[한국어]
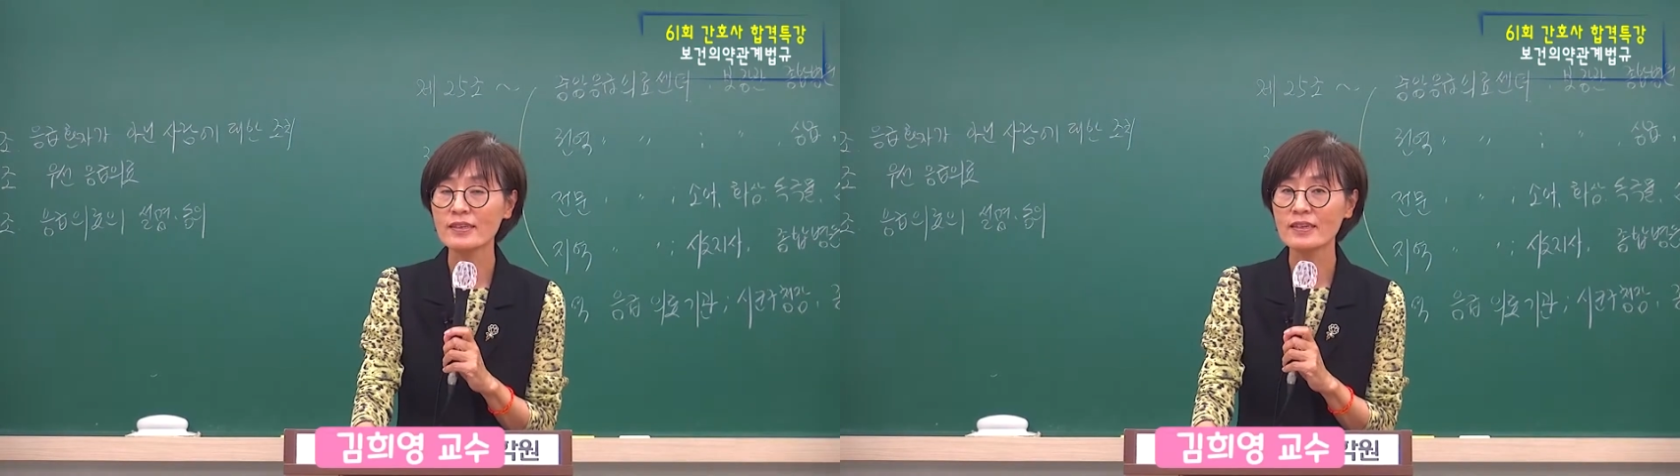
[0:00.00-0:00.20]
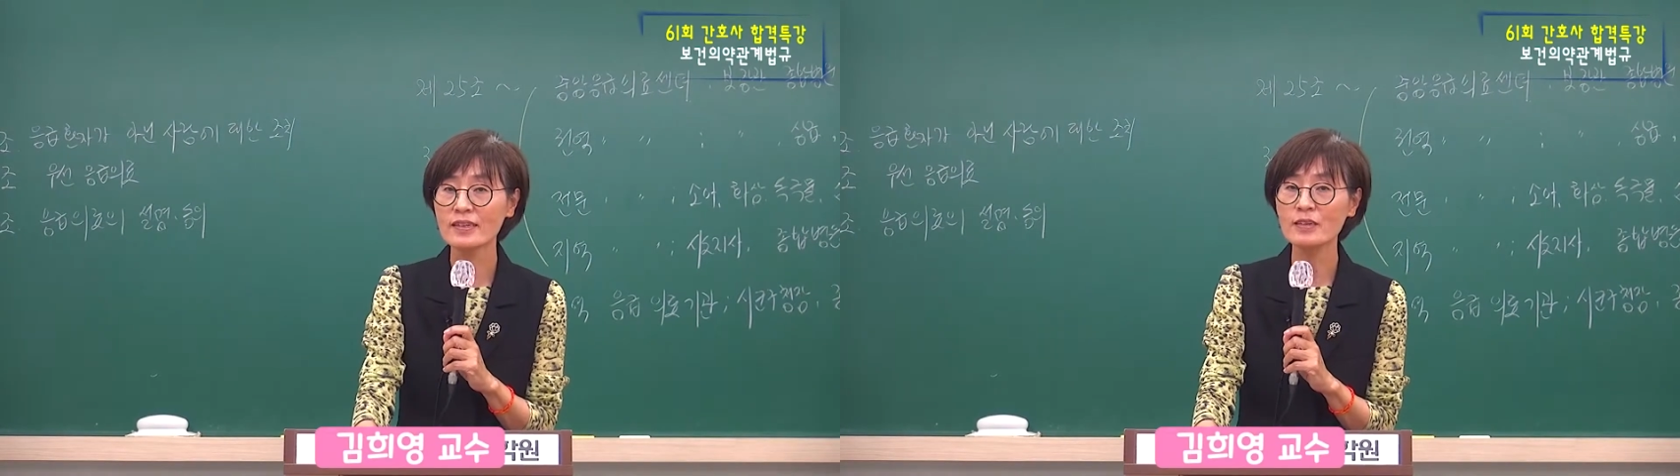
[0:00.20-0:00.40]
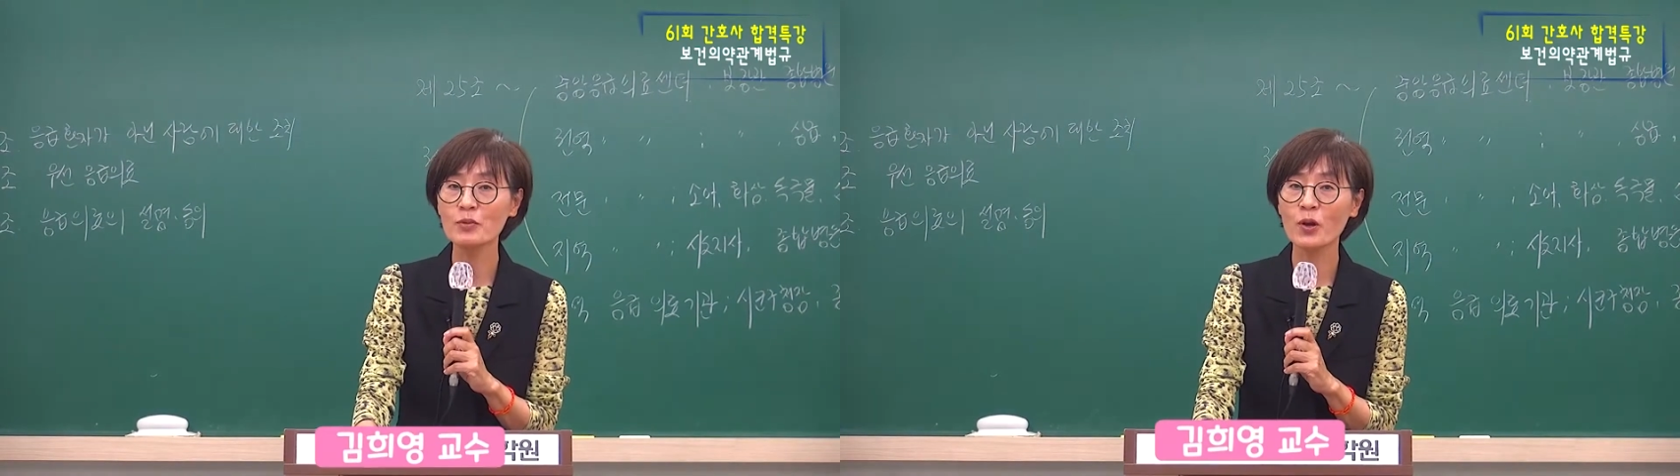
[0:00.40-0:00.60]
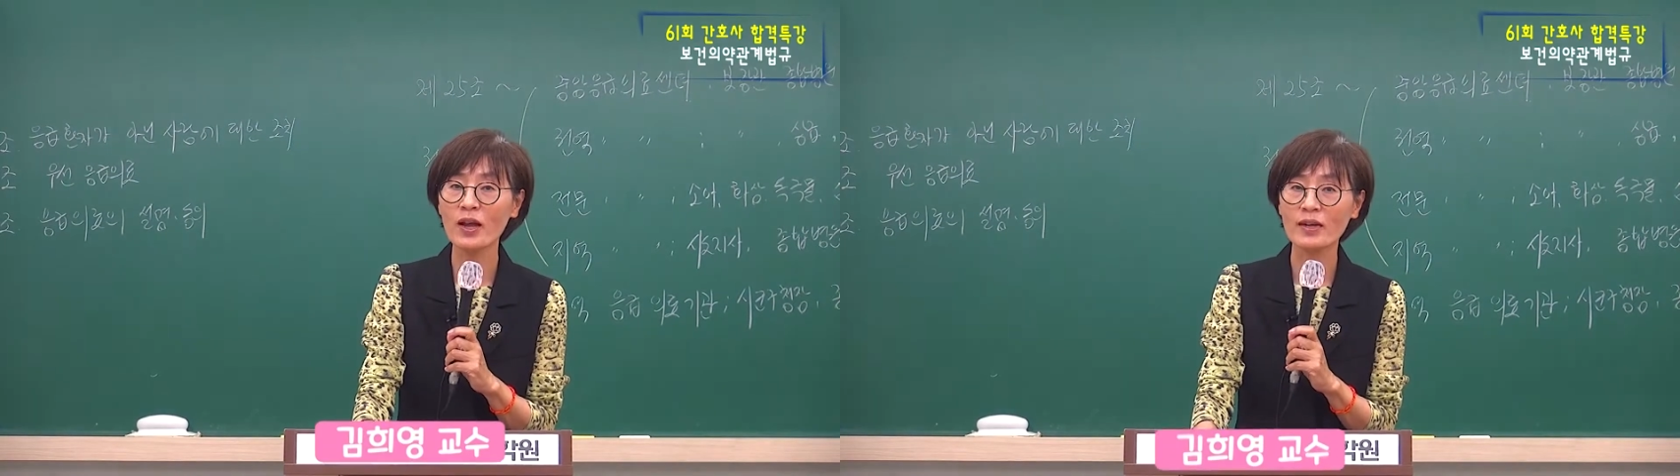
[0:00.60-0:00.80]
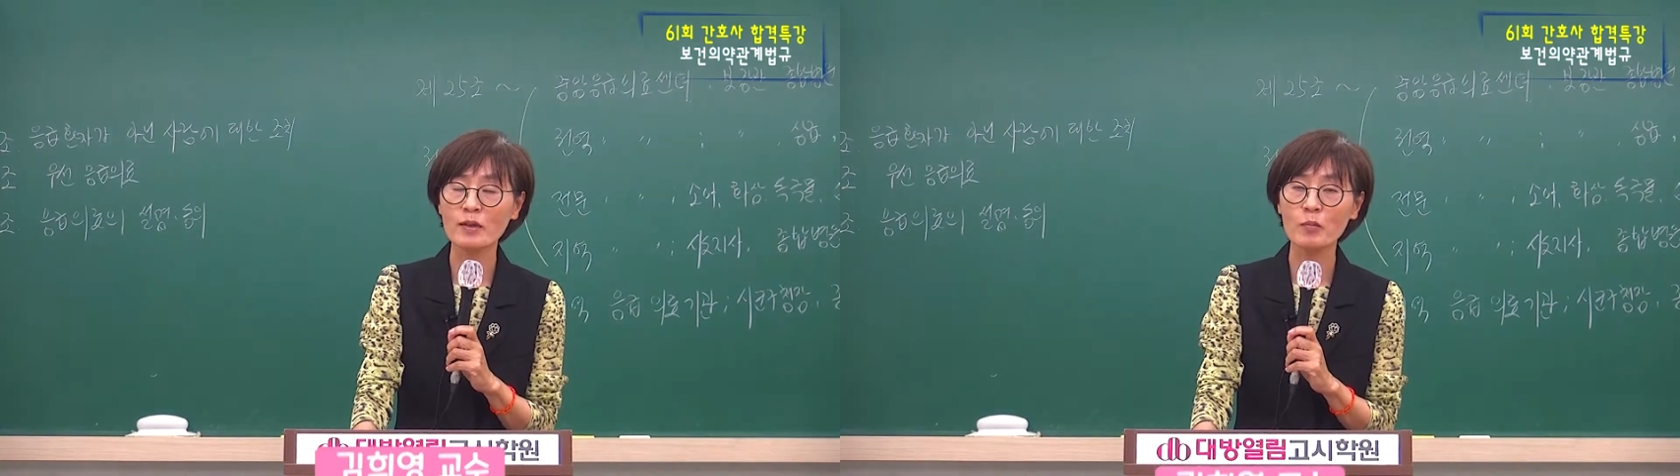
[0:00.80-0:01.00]

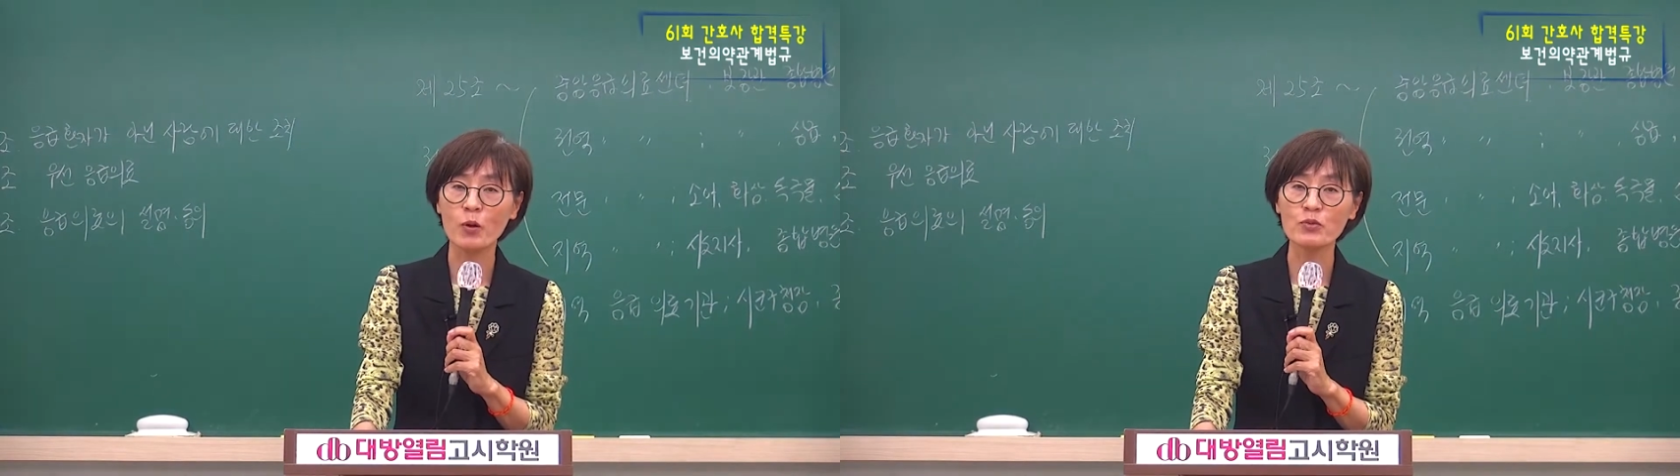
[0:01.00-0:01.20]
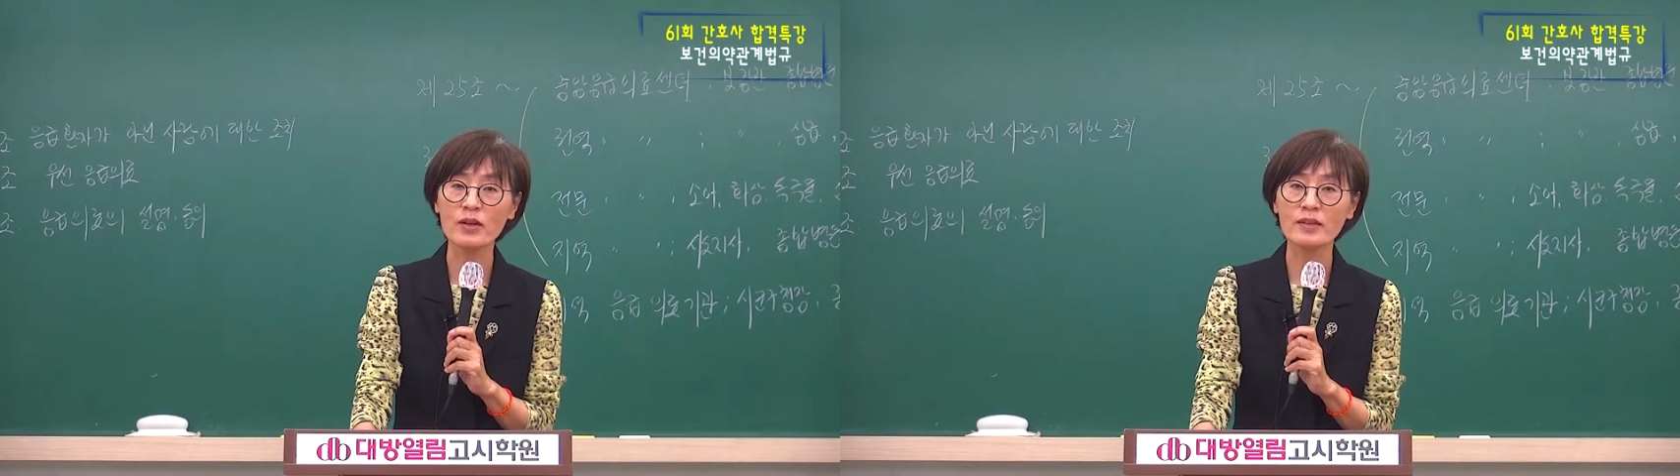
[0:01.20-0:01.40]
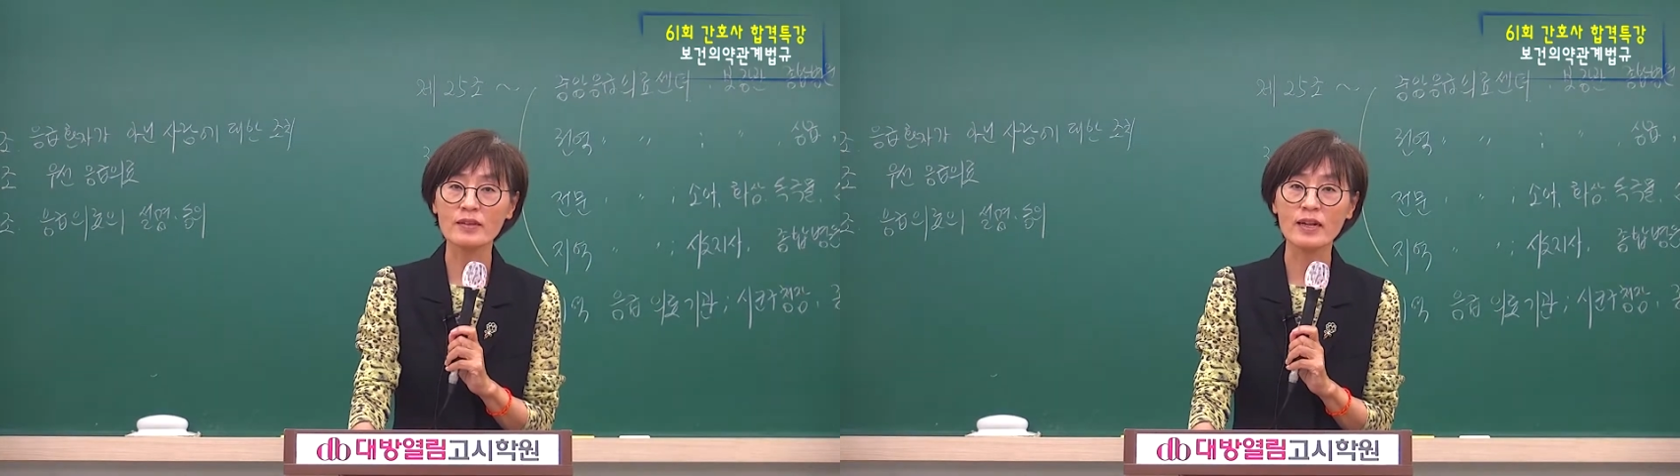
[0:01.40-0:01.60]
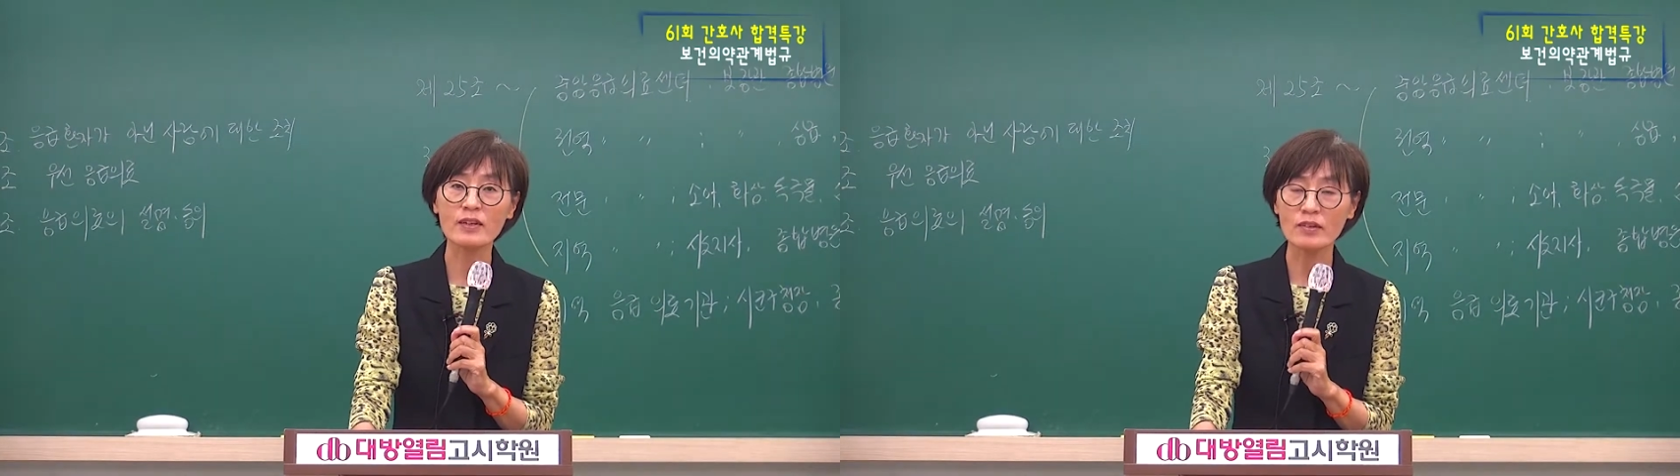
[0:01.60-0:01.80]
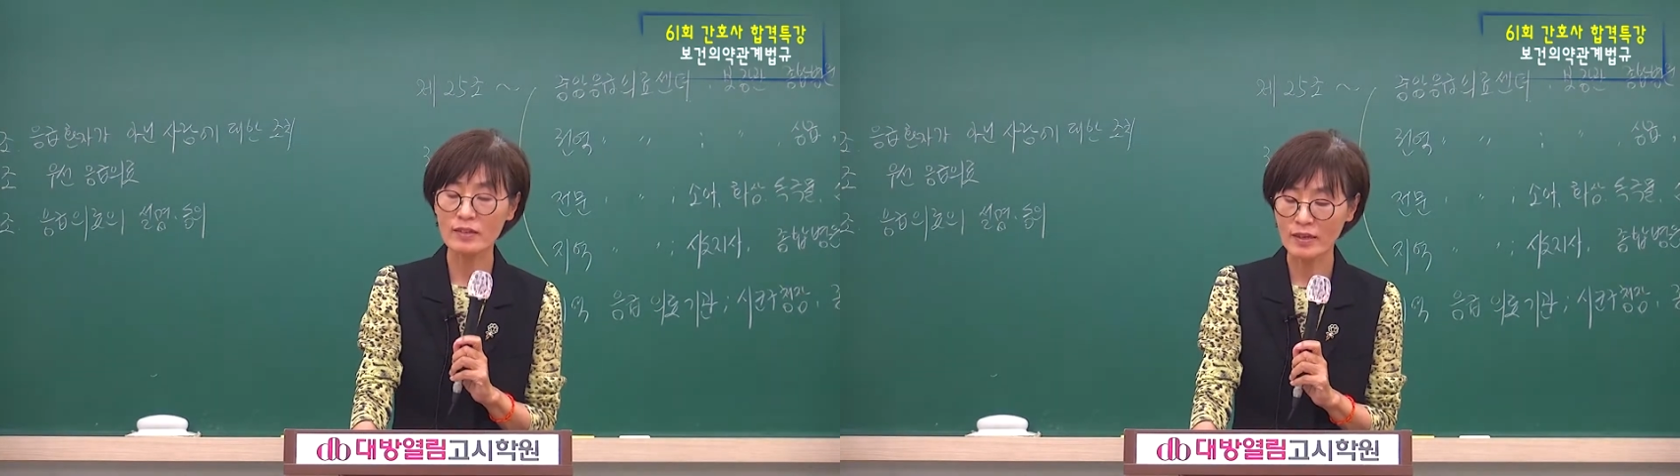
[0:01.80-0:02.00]
응급의료에 관한 법률에 대해서
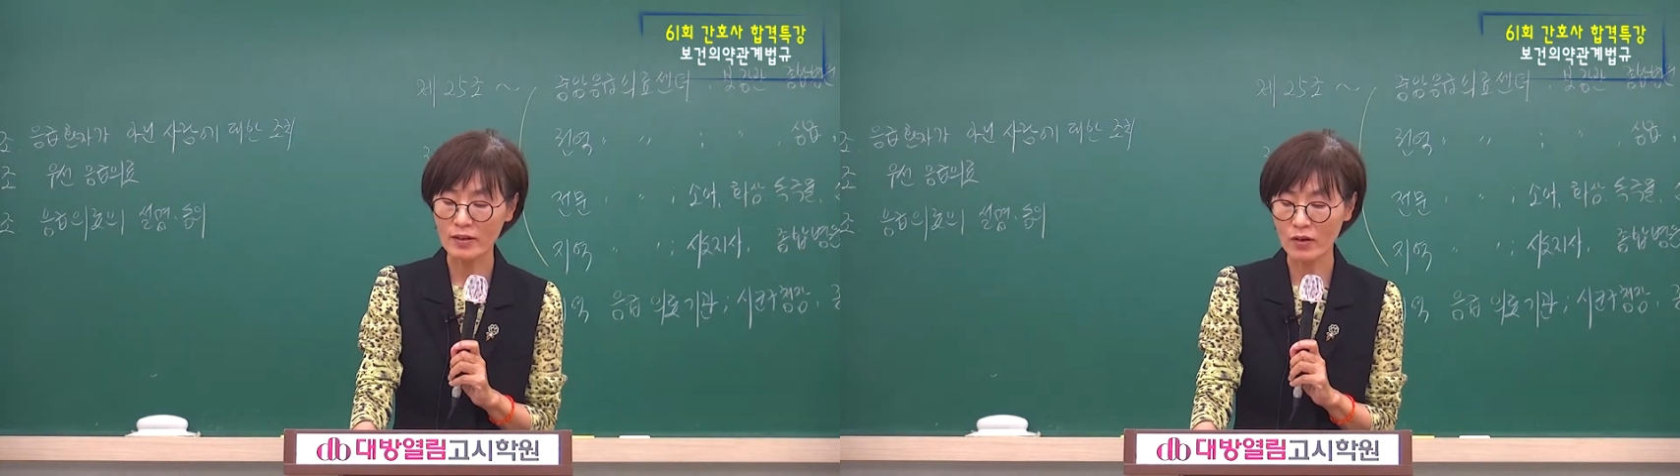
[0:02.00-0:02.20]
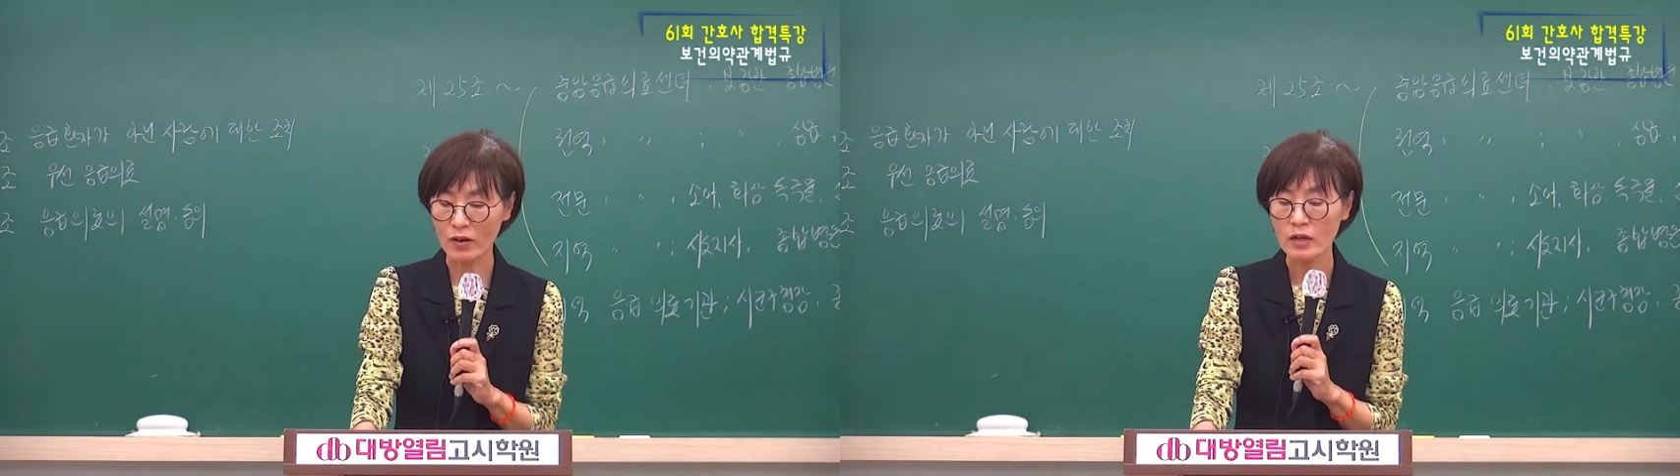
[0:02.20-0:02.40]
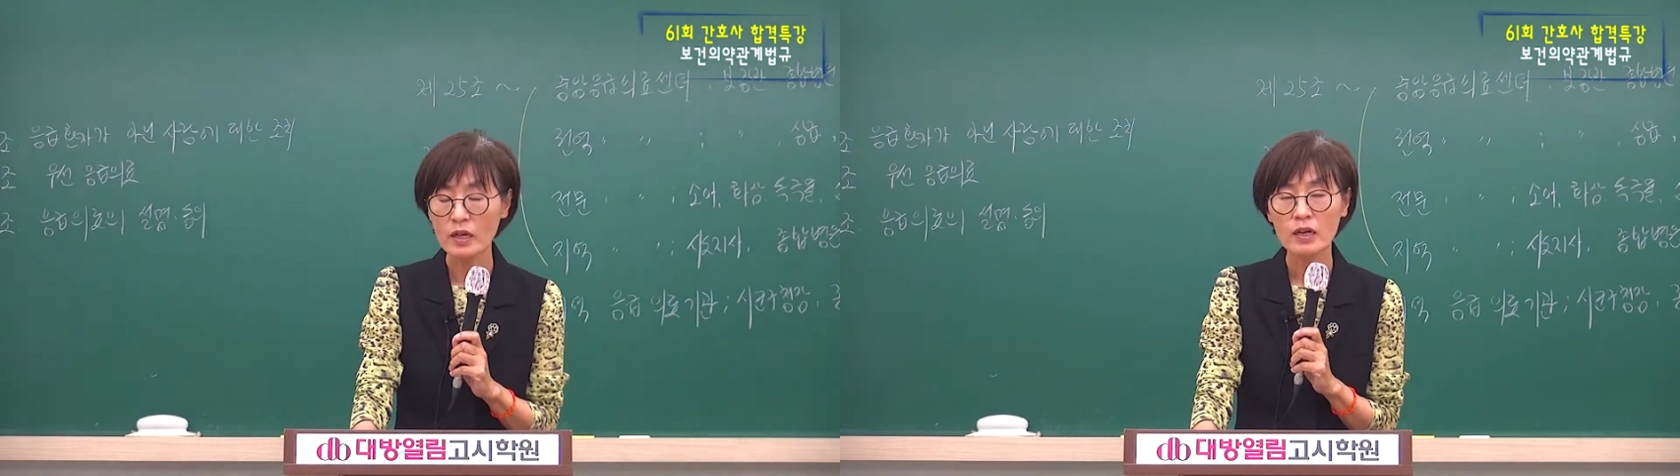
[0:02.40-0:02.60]
할 건데요.